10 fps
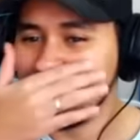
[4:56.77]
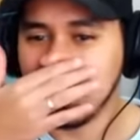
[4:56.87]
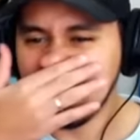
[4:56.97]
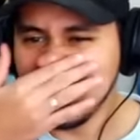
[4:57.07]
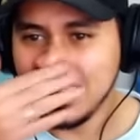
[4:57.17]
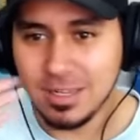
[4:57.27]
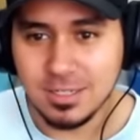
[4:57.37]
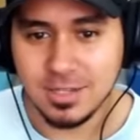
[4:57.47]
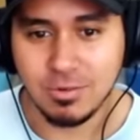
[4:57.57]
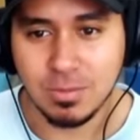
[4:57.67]
tá com a mão dele.
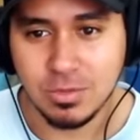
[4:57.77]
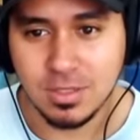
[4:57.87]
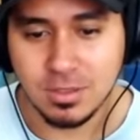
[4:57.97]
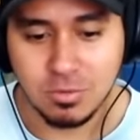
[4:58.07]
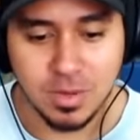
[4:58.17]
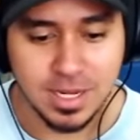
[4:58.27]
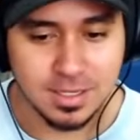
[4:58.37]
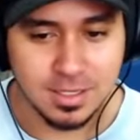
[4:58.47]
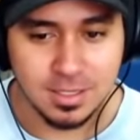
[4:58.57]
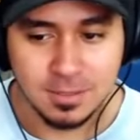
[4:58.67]
Ele estava com a mão dentro da
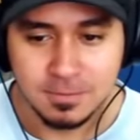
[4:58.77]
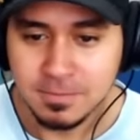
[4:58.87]
cueca dele.